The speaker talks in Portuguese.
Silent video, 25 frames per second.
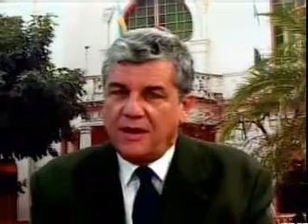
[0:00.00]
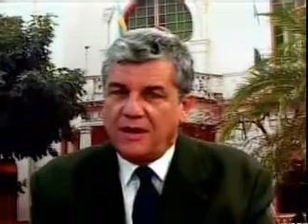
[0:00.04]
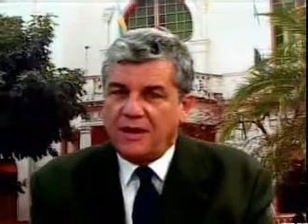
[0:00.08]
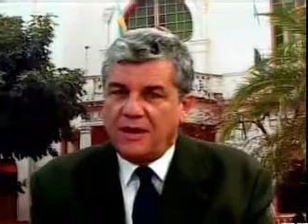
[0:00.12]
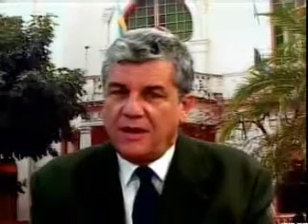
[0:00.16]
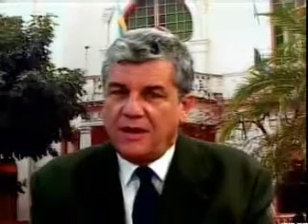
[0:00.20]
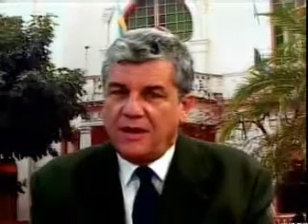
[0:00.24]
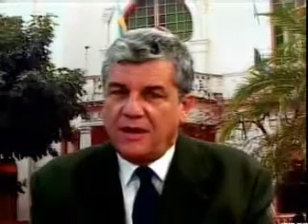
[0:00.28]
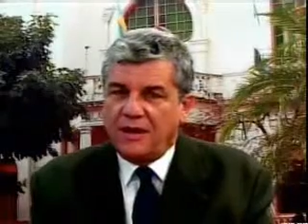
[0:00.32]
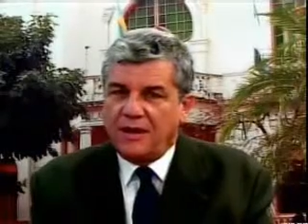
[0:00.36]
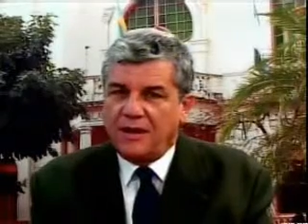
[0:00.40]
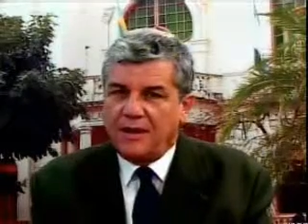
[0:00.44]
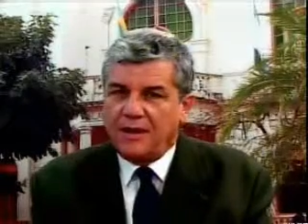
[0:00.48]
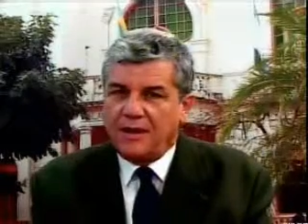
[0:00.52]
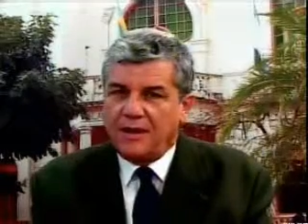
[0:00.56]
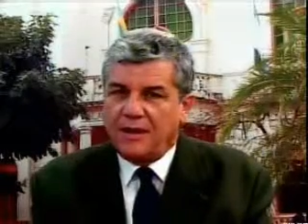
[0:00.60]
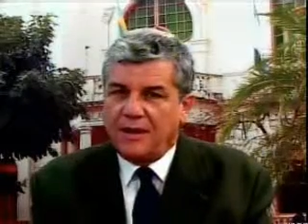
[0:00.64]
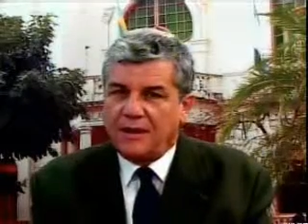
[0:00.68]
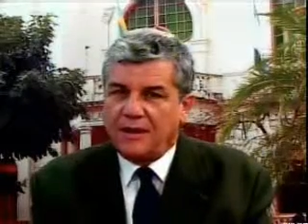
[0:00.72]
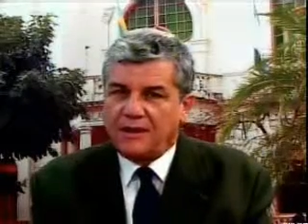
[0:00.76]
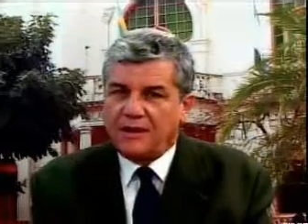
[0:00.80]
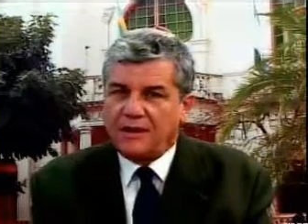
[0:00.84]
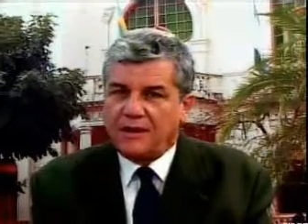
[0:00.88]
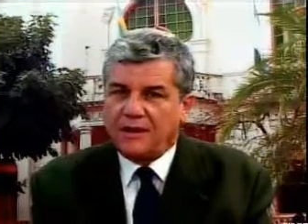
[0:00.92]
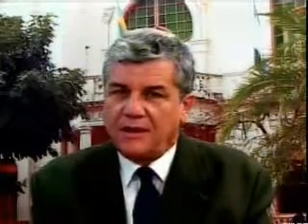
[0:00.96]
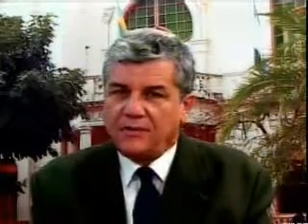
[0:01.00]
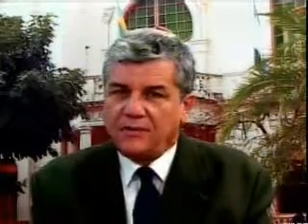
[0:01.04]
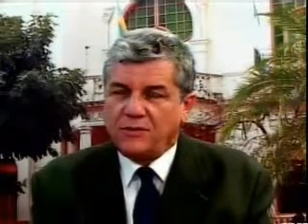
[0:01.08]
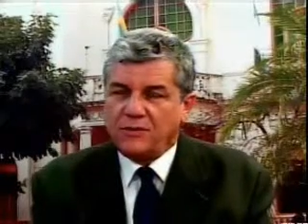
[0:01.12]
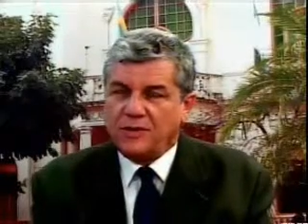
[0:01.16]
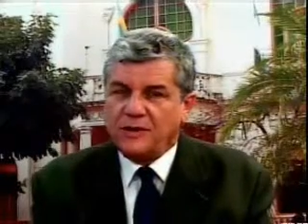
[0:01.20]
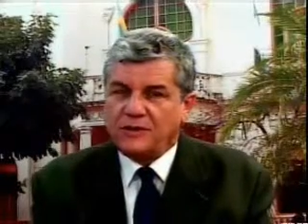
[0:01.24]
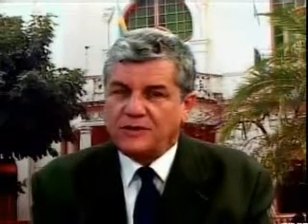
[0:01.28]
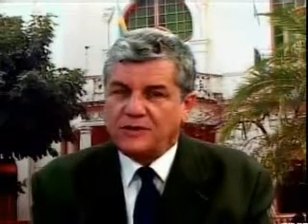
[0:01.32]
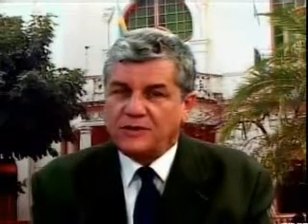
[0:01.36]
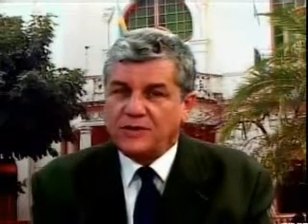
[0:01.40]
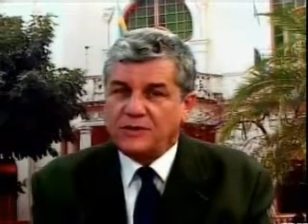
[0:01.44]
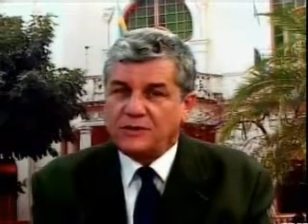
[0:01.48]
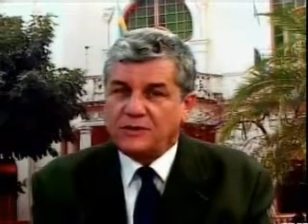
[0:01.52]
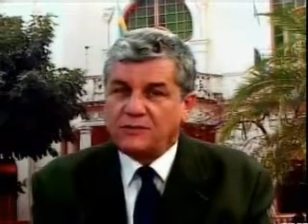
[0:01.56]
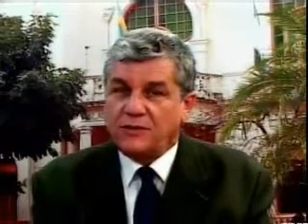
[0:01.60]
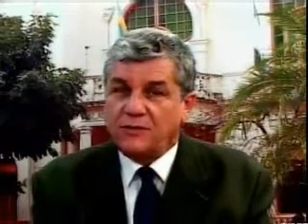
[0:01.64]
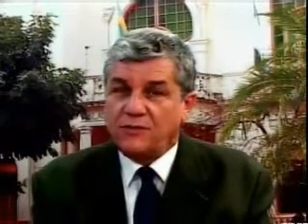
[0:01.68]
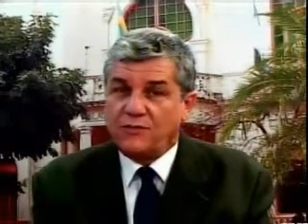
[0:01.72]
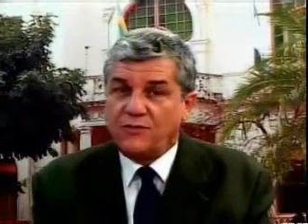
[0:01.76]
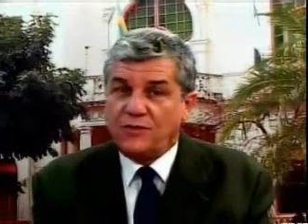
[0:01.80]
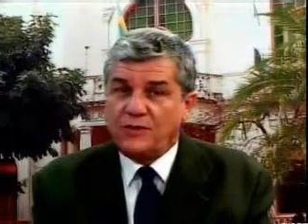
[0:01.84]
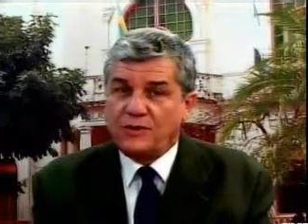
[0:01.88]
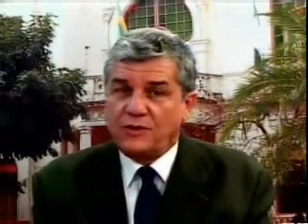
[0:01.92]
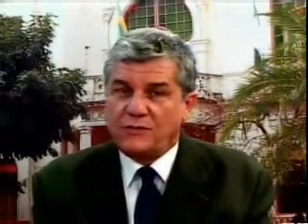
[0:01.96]
É, ainda na
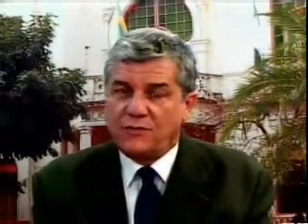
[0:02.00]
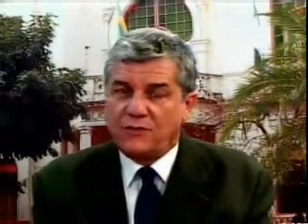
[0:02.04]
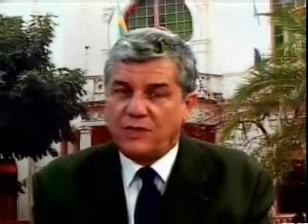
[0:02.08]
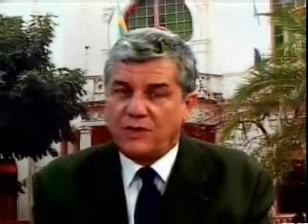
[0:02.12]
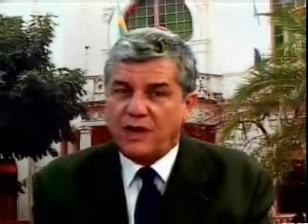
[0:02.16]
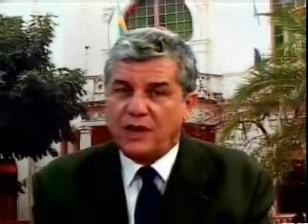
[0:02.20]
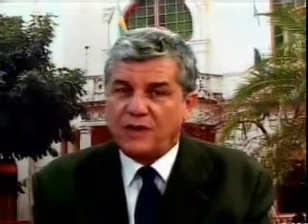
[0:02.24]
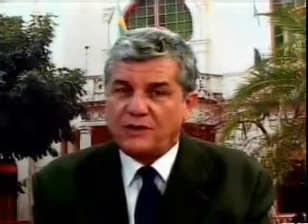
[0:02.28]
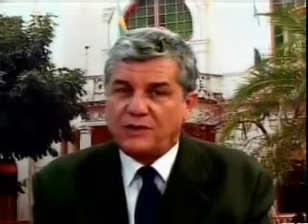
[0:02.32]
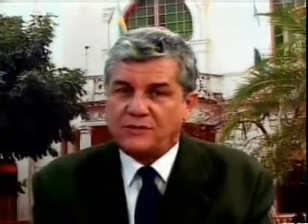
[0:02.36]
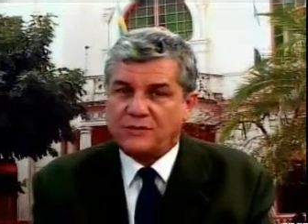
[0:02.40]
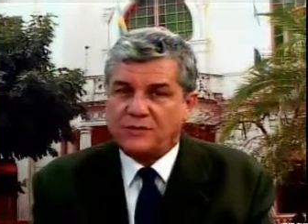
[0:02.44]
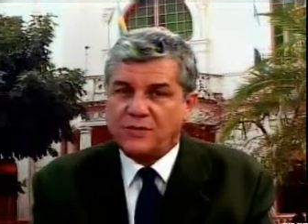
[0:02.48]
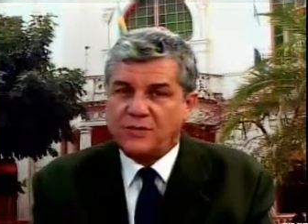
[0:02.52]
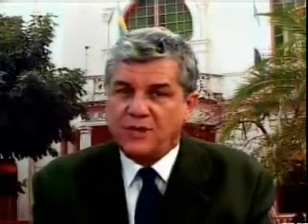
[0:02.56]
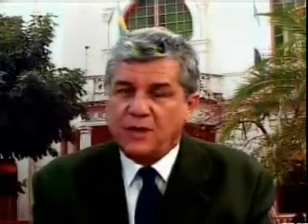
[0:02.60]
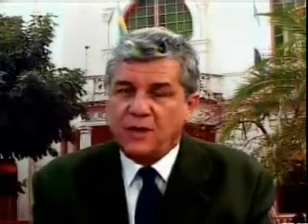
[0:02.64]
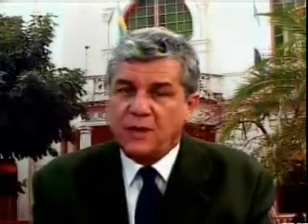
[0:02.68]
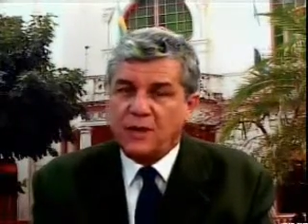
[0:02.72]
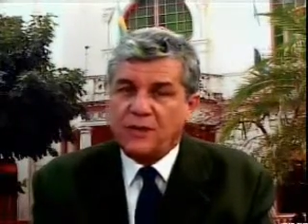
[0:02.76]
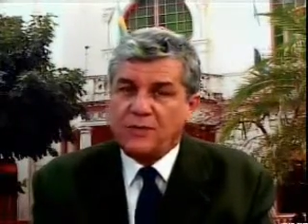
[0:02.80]
adolescência, ouvindo o rádio,